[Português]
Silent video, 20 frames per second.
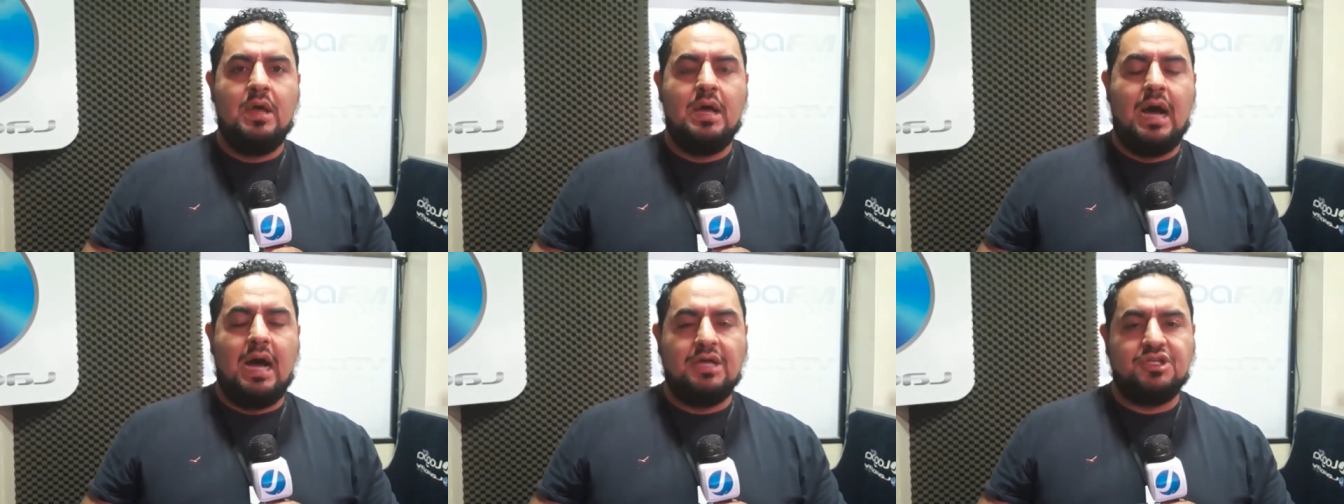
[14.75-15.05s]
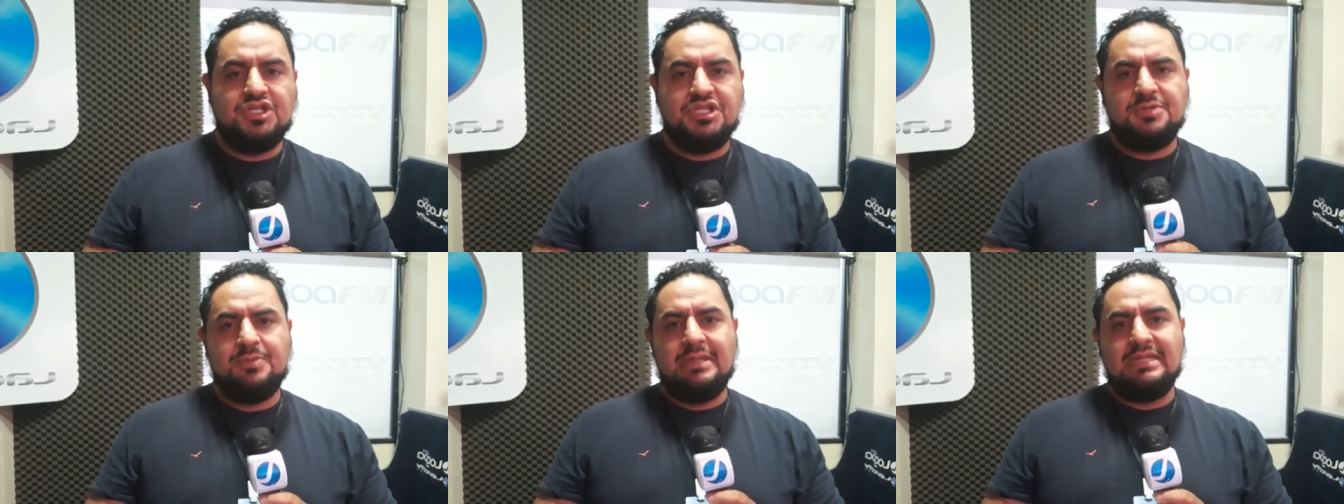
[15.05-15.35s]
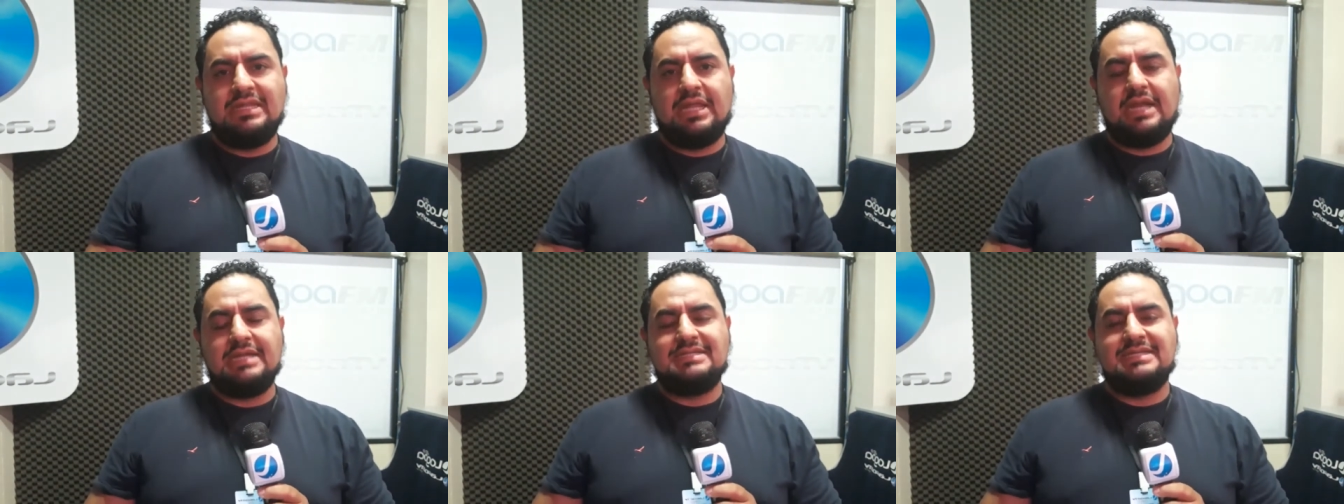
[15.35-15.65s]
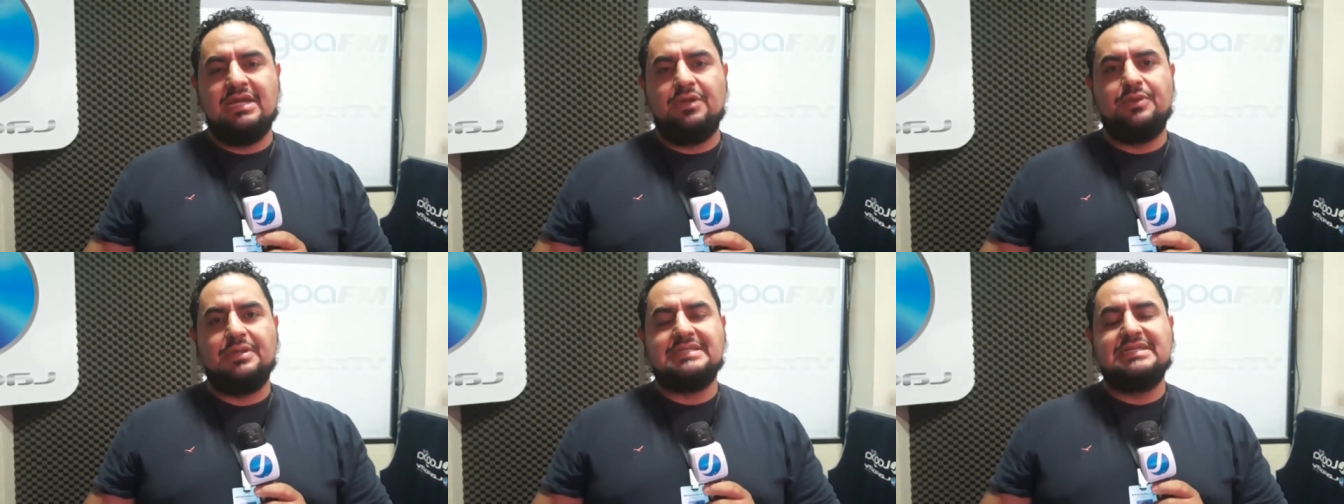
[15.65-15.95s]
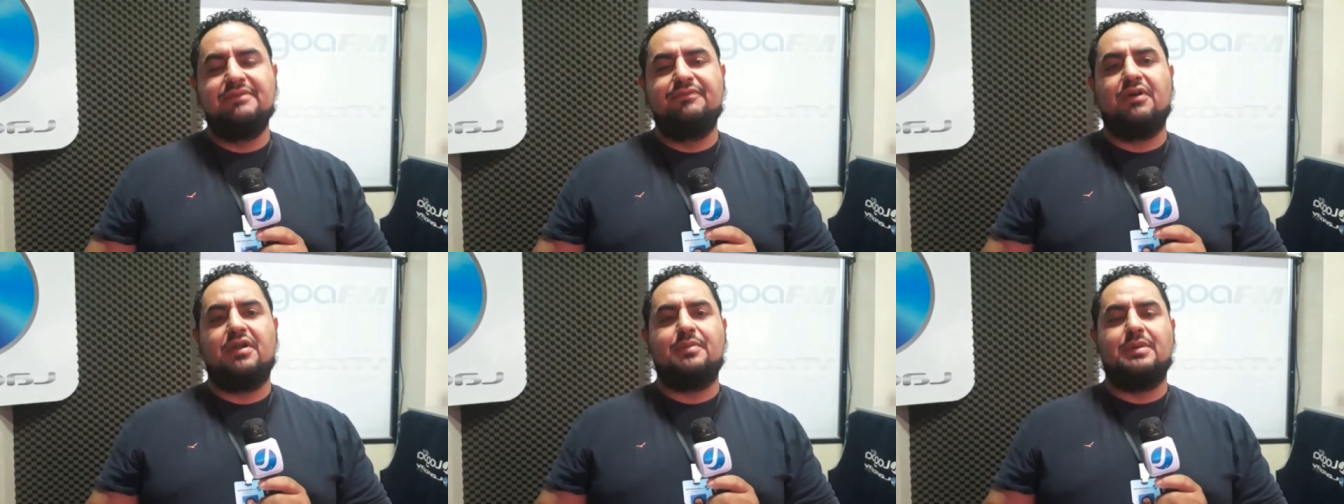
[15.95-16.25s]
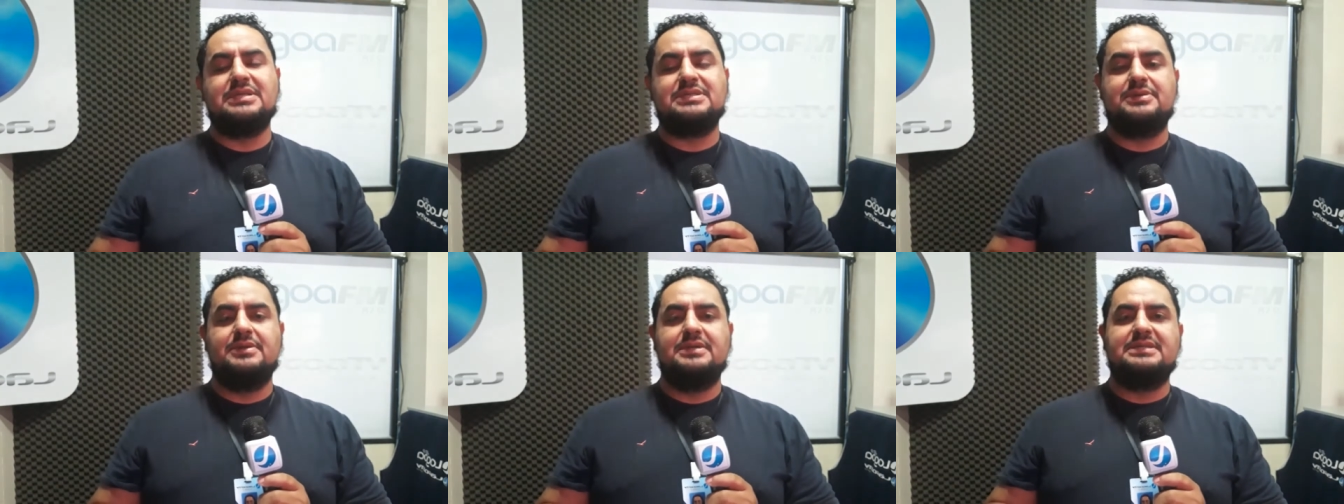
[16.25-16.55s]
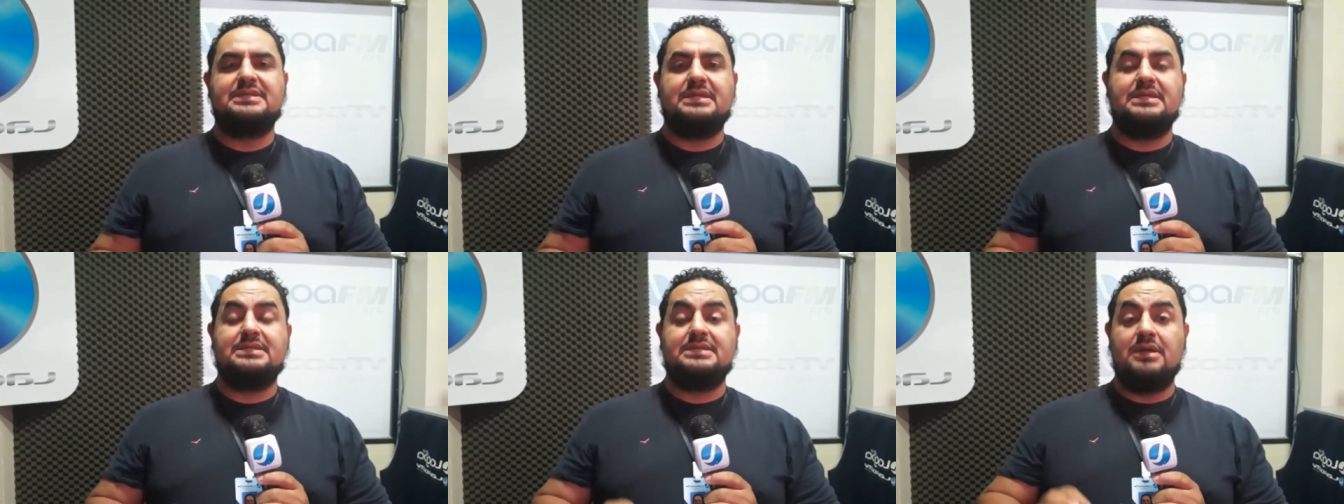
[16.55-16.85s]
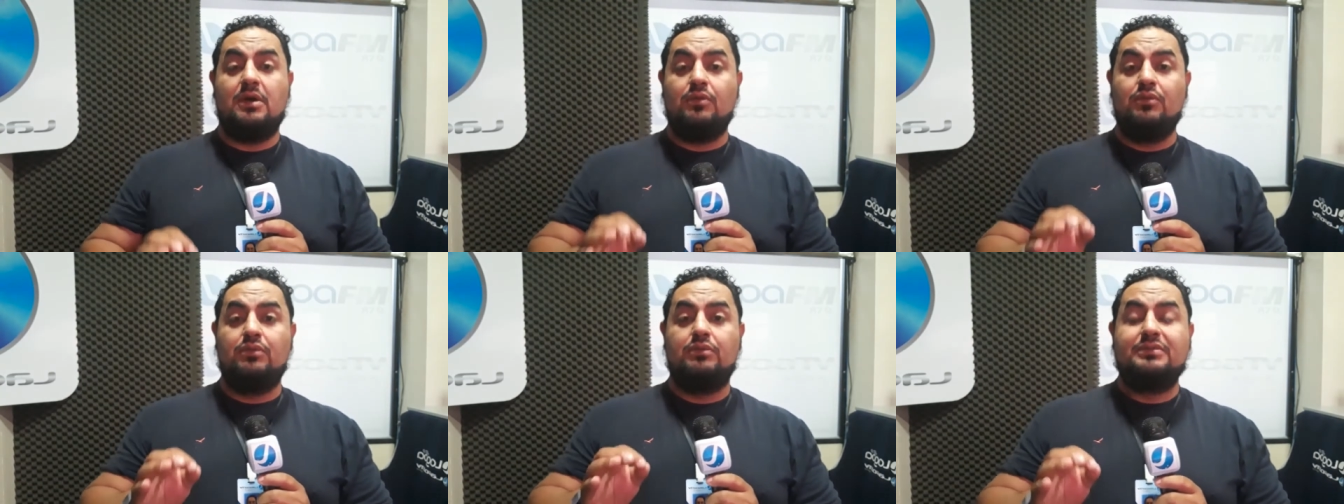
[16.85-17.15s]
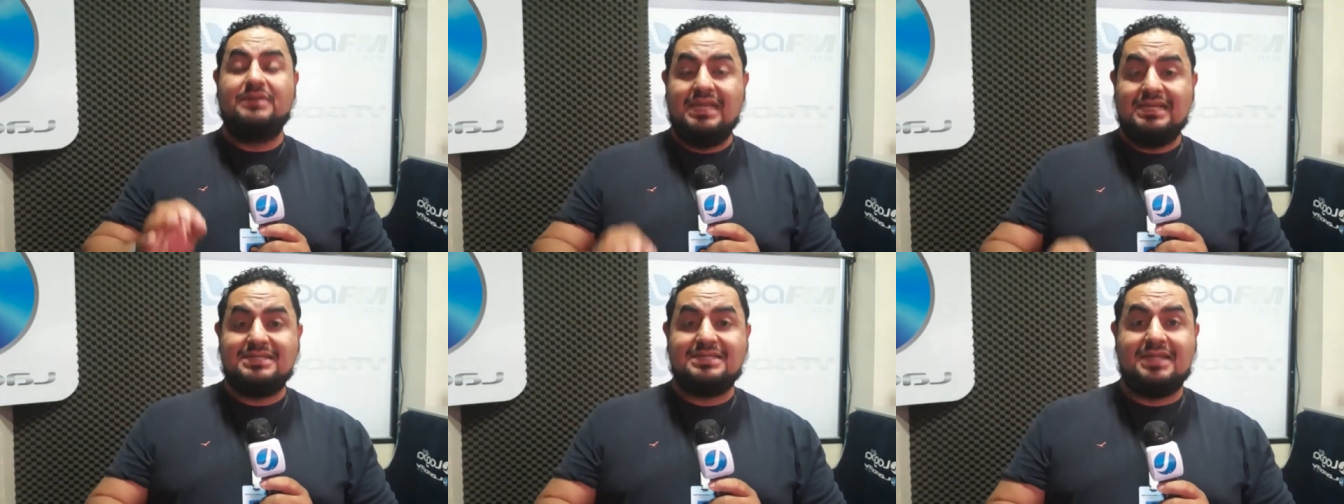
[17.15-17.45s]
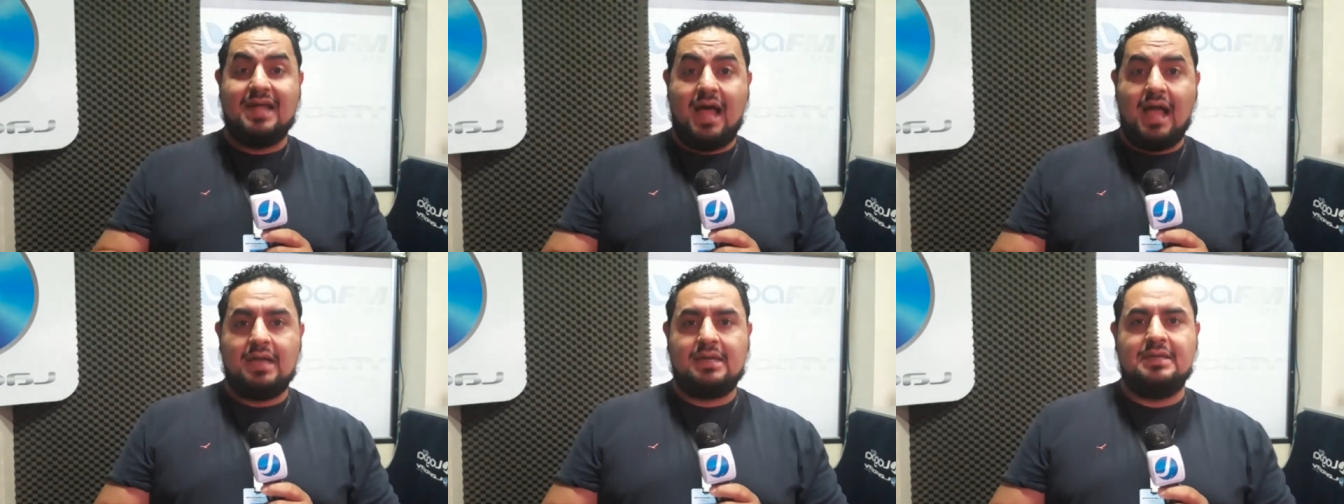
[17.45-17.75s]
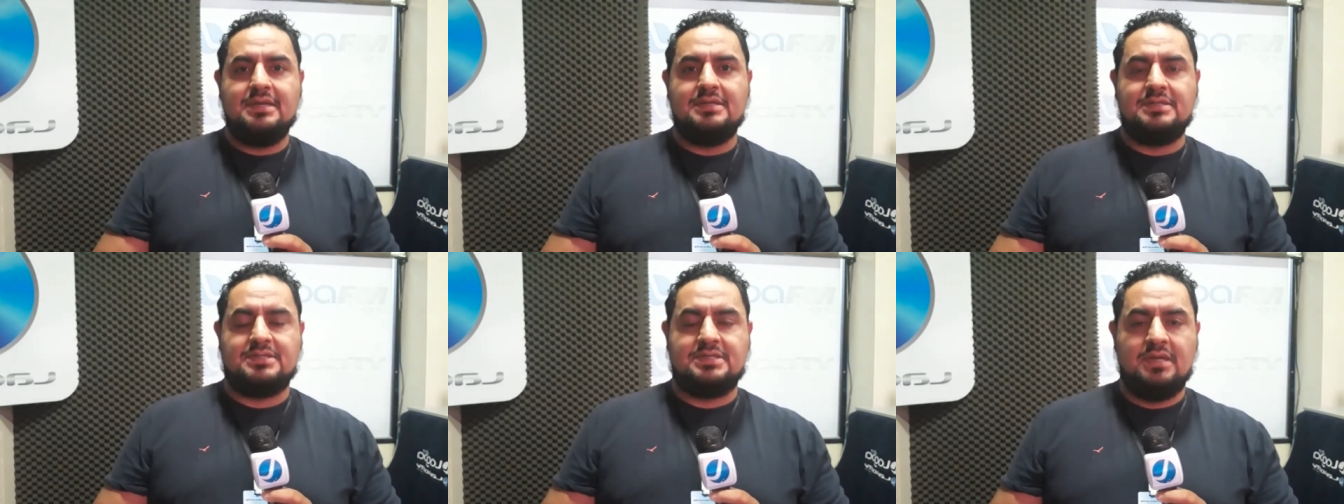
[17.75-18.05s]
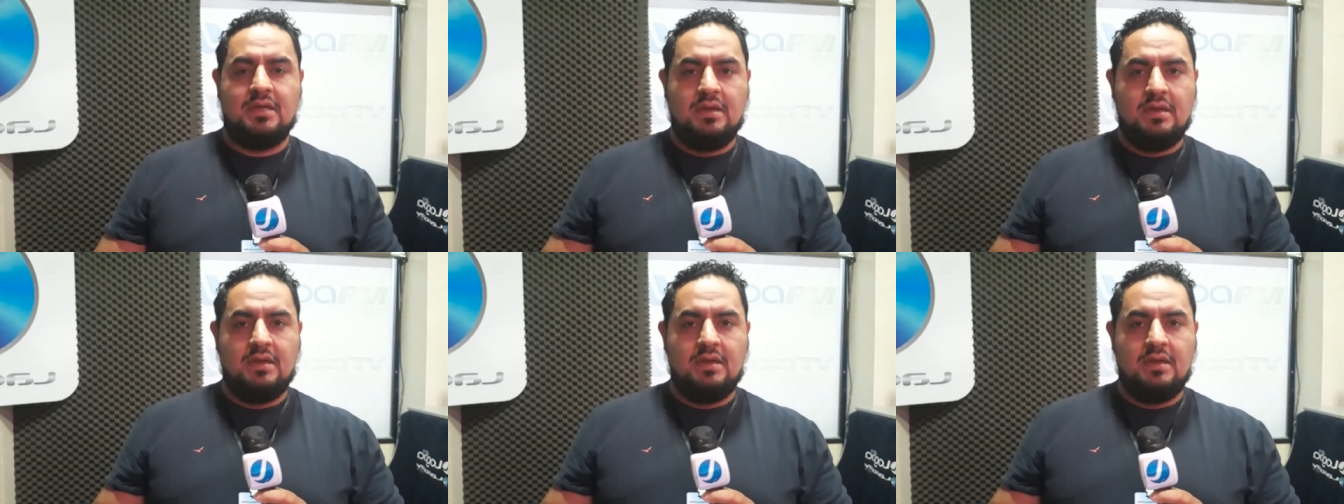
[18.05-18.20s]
a gente vem trazendo as informações que são destaques